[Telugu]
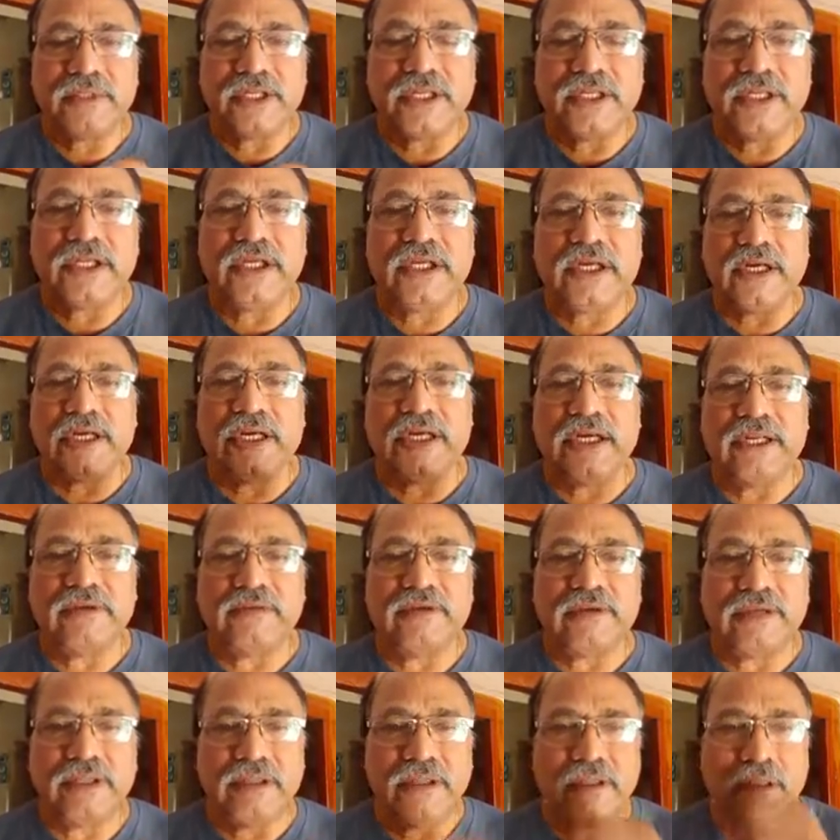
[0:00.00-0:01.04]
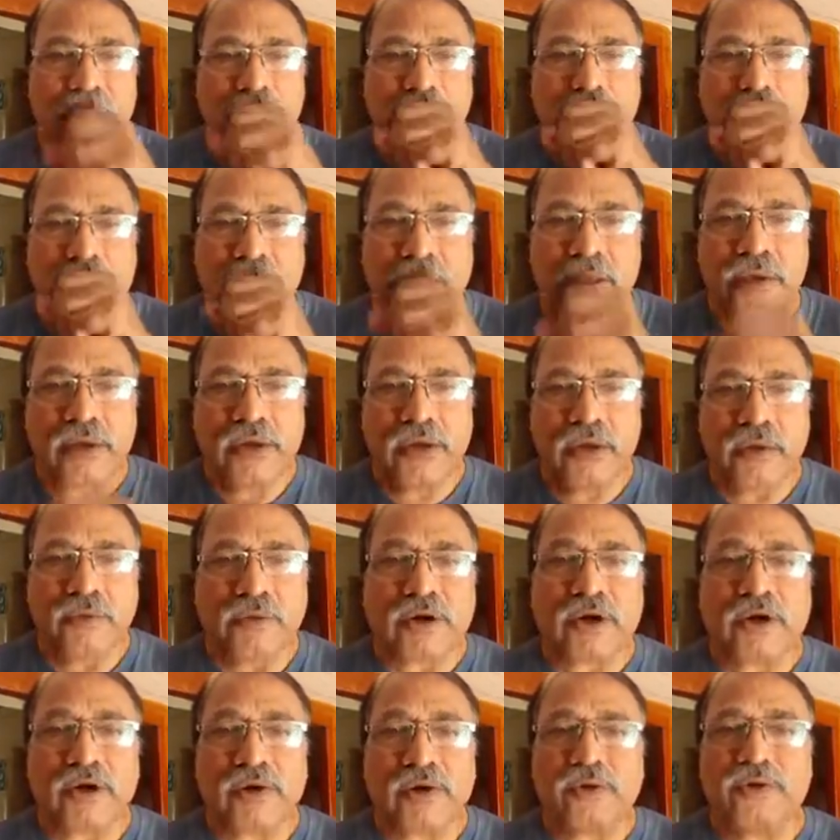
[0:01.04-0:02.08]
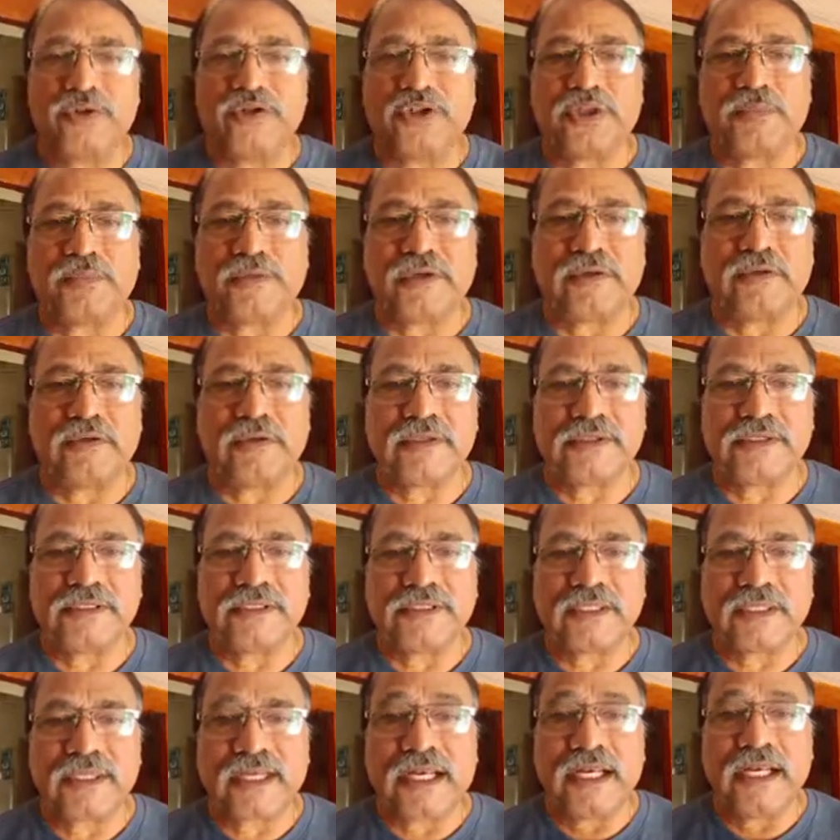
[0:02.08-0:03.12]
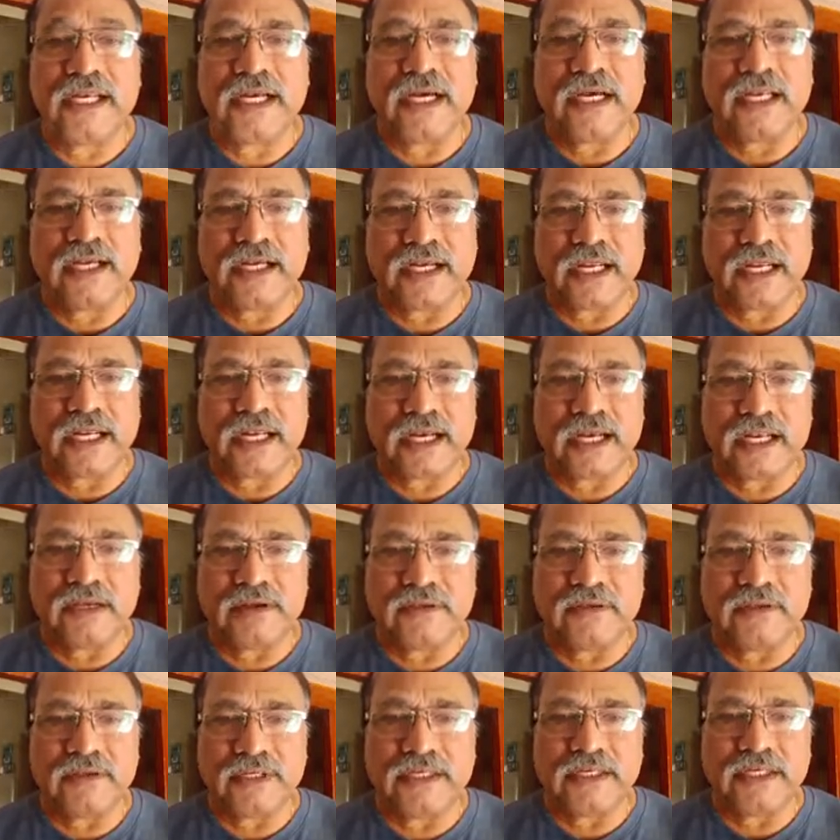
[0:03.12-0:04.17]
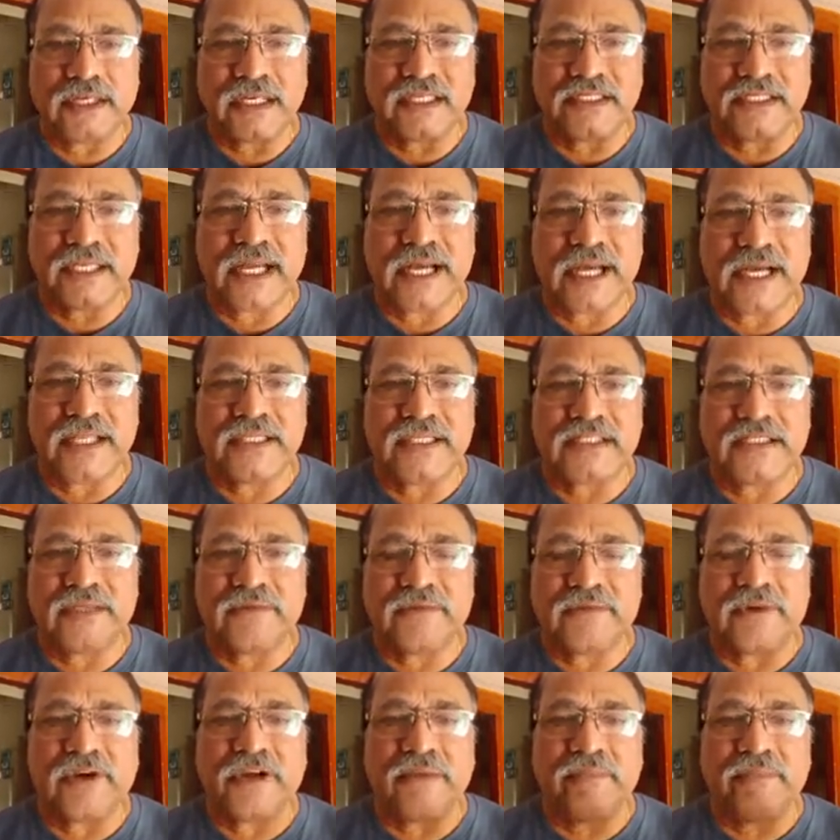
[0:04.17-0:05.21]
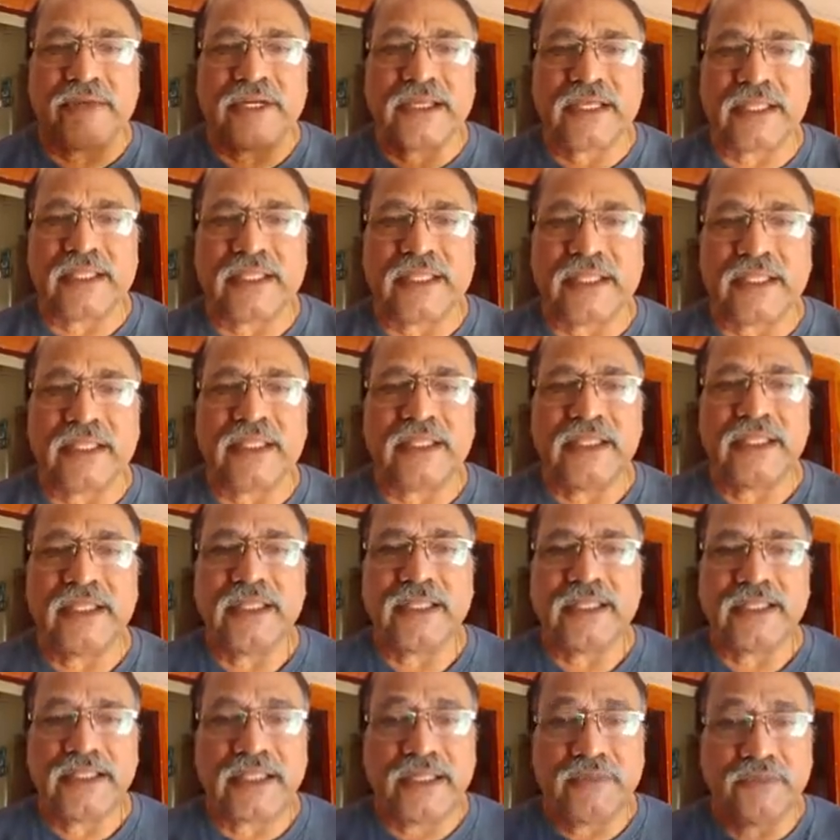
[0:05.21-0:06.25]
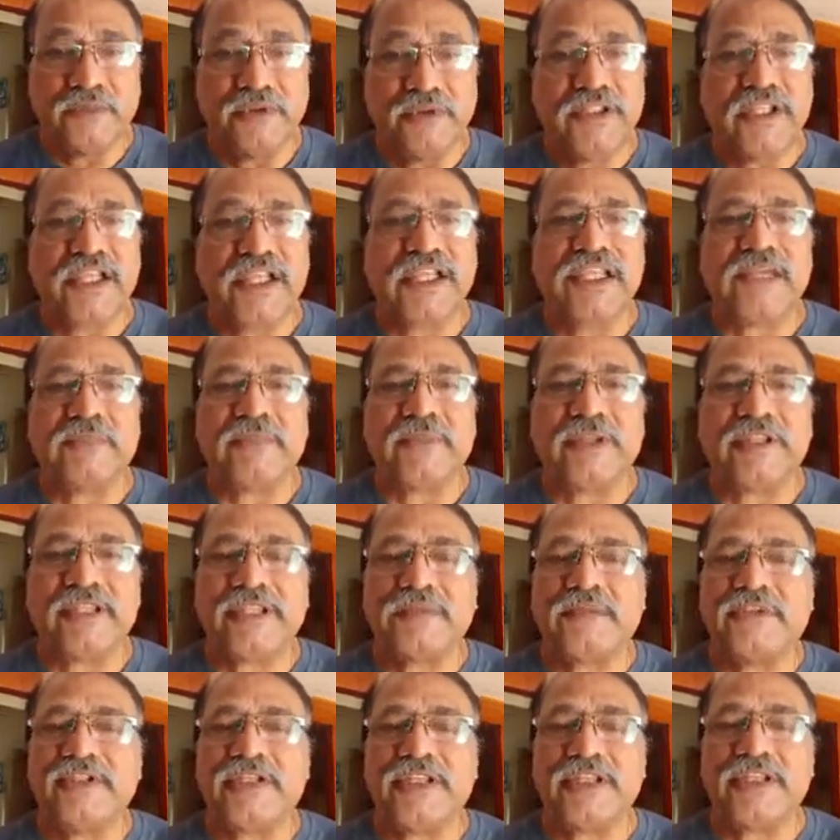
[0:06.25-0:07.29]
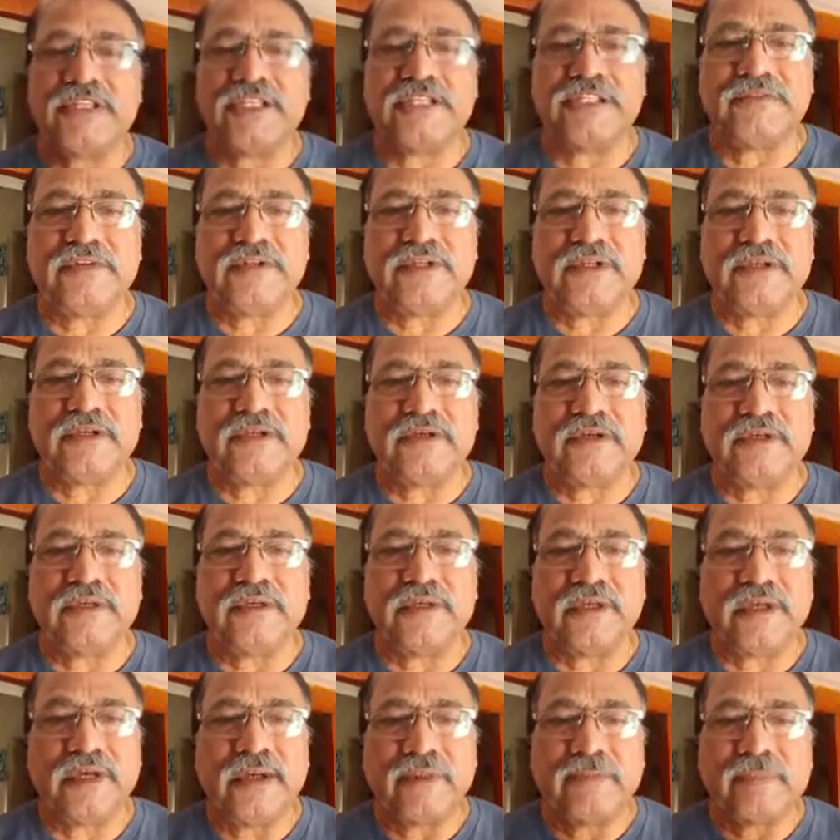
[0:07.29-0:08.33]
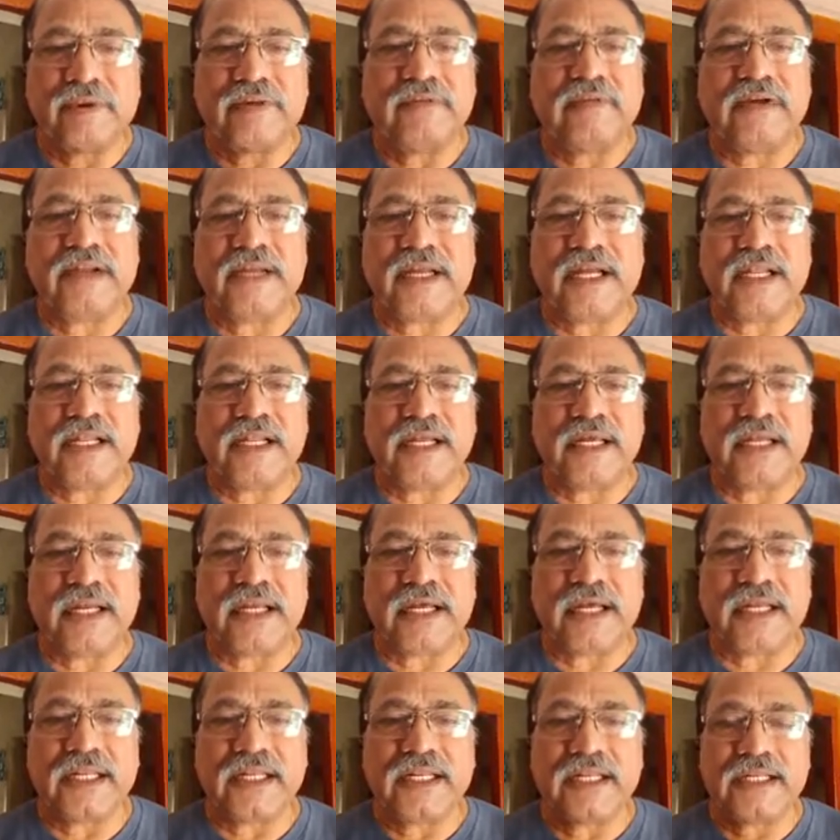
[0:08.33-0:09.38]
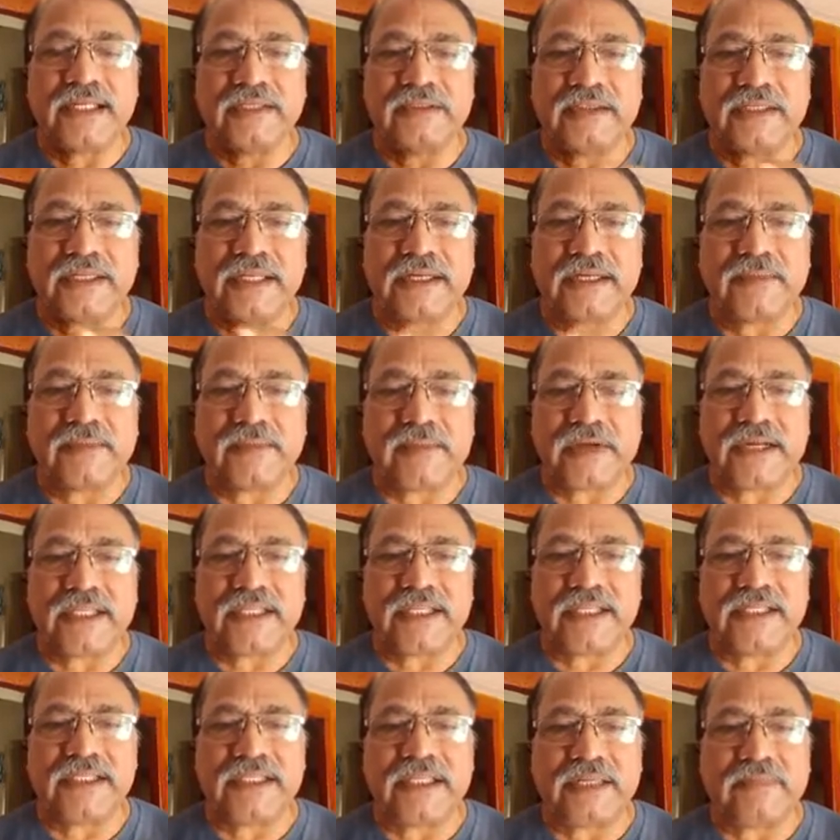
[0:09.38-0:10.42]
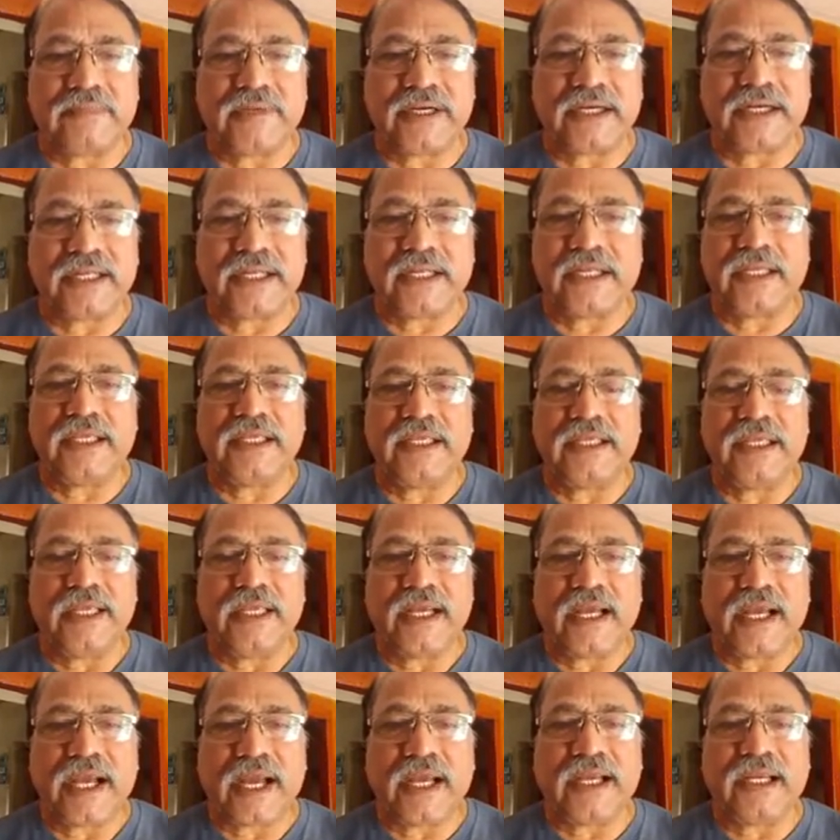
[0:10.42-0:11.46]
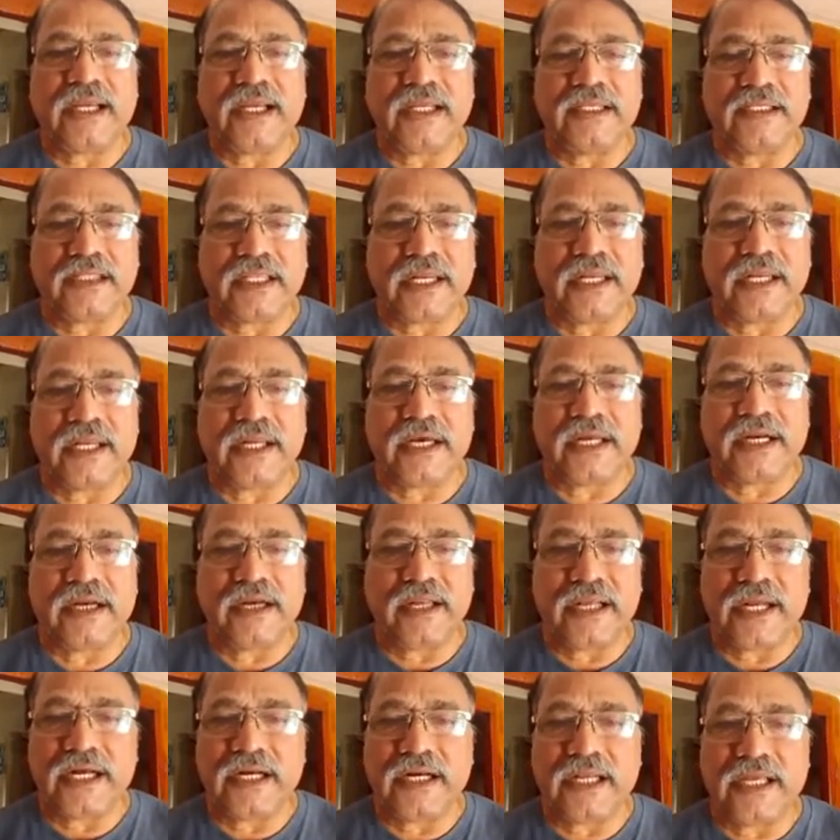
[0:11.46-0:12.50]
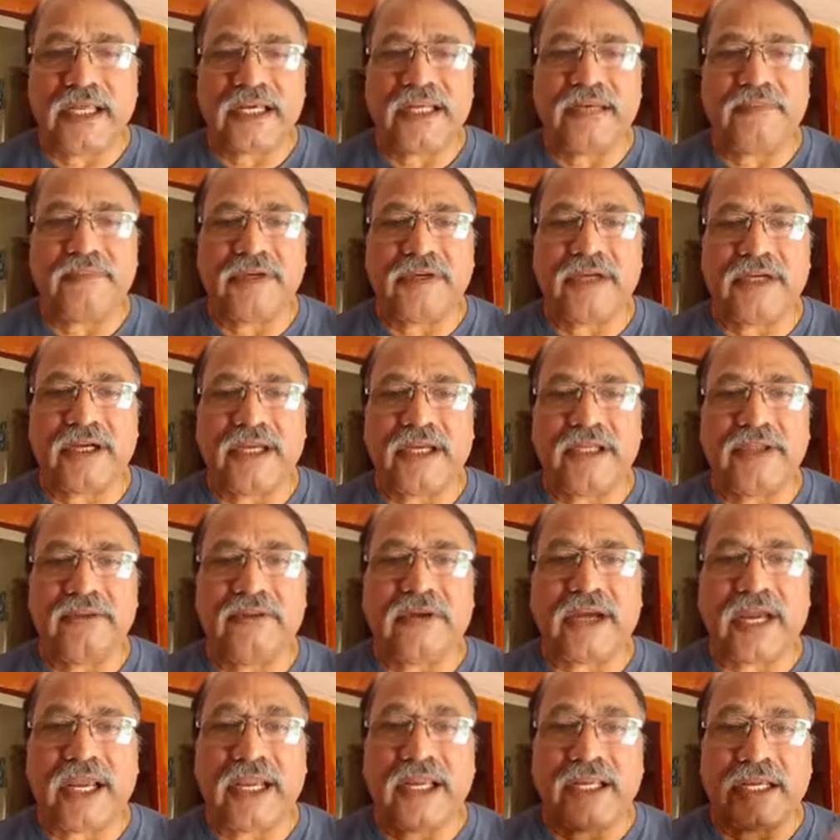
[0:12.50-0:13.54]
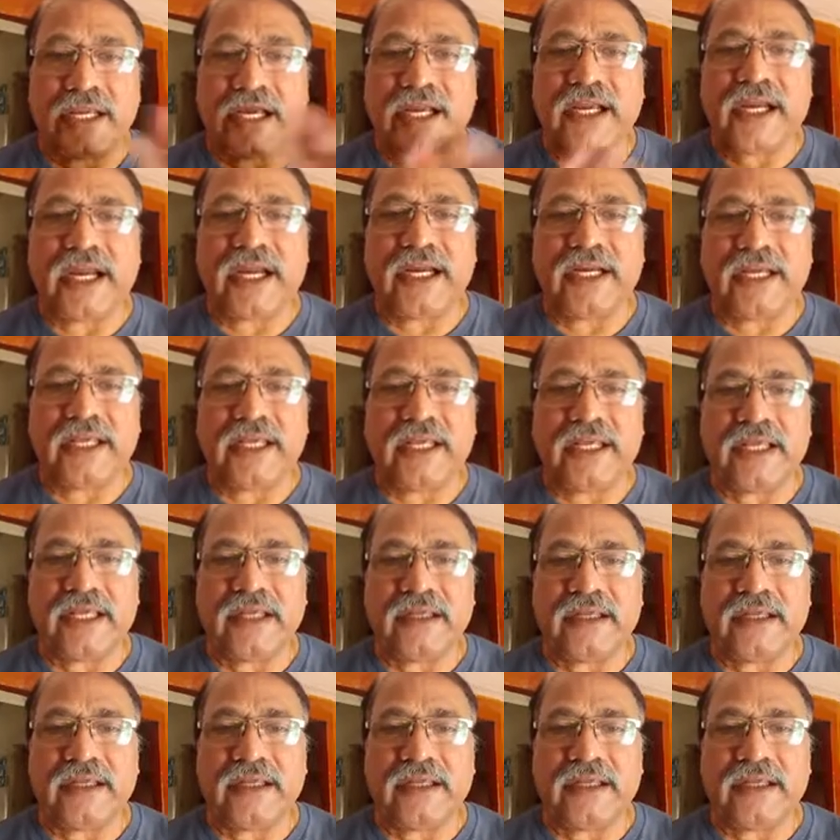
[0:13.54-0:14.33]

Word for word: ఎన్నికలు అనేవి ఒక రోజుతో పో కలికా కలకాలం నా సాగాల్సిన ఒడంబడికి ఇది నేను ముందే చెప్పి ఇంతకుముందు నేను చేసిన వీడియోలో పవన్ కళ్యాణ్ గారికి జన భారతీయ జనతా పార్టీకి హైదరా తెలంగాణలో ఎక్కడ అగ్రిమెంట్ లేదు అయినా కానీ